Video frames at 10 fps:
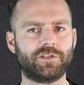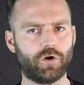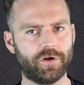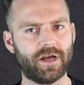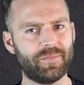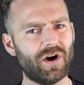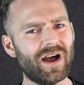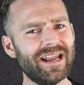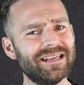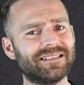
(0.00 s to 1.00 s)
könnte aber auch
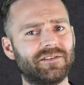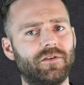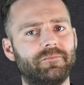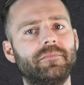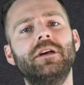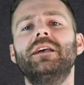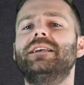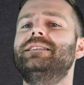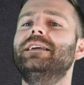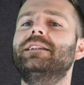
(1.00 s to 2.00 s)
anders kommen. Ich
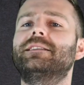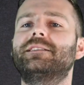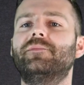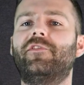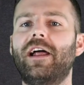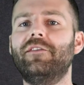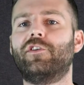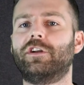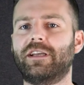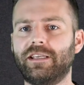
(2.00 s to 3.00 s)
denke, dass ich im Falle
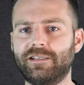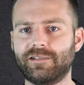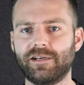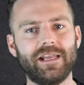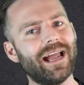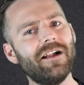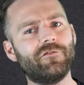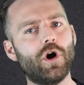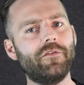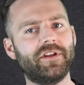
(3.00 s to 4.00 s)
von Krisen, egal
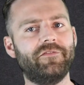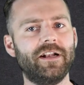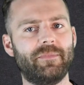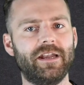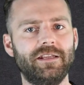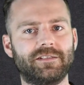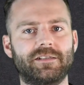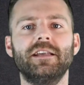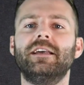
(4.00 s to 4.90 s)
wo auf der Welt man ist,